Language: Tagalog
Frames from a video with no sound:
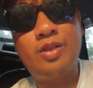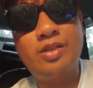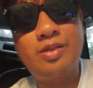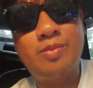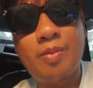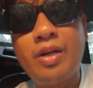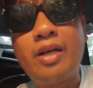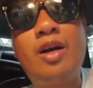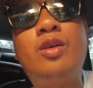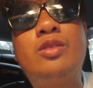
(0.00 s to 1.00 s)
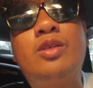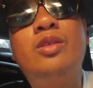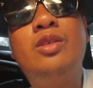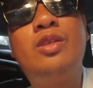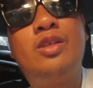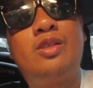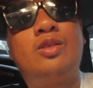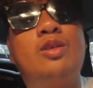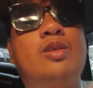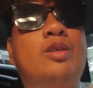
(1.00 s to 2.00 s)
Falls babalikan ko to
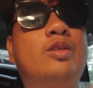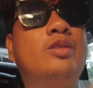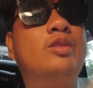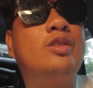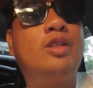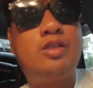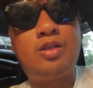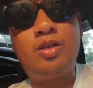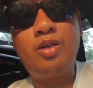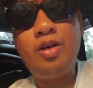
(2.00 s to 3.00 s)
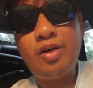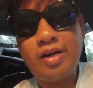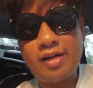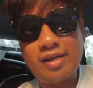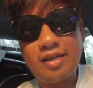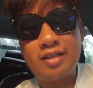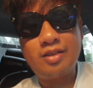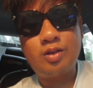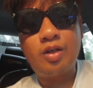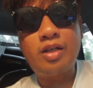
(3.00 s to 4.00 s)
So, siguro, uh,
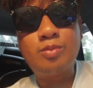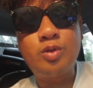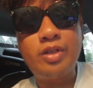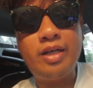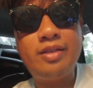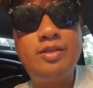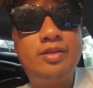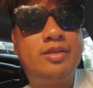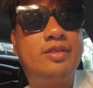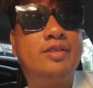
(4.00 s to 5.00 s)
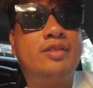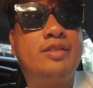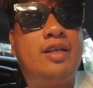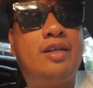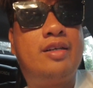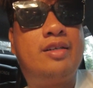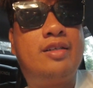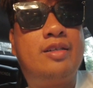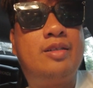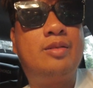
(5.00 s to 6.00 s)
yun lang muna.
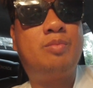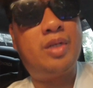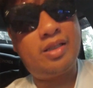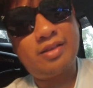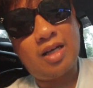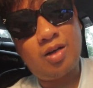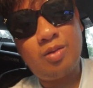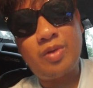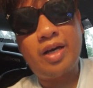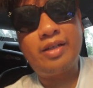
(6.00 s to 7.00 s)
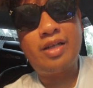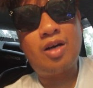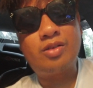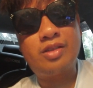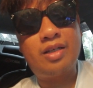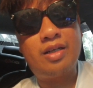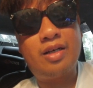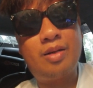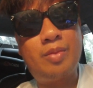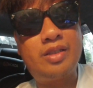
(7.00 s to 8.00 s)
Uh, balik na ako, biyahe na ako sa
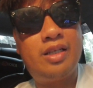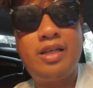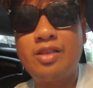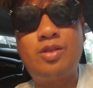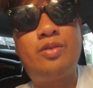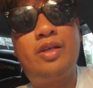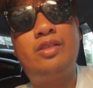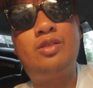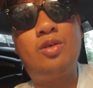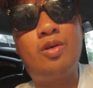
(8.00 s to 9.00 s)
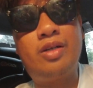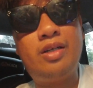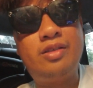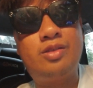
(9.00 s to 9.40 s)
Manila. It's already 2 o'clock.